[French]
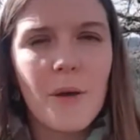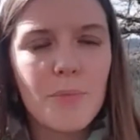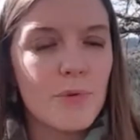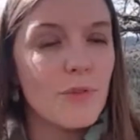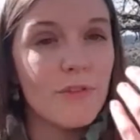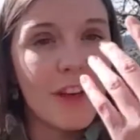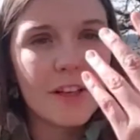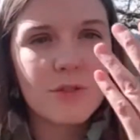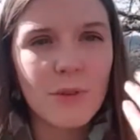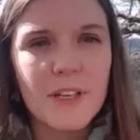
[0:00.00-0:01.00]
un peu de
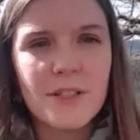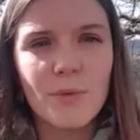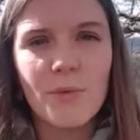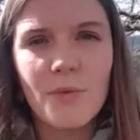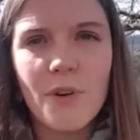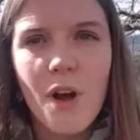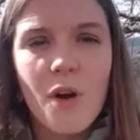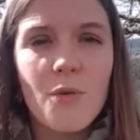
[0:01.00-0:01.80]
vert sur les ongles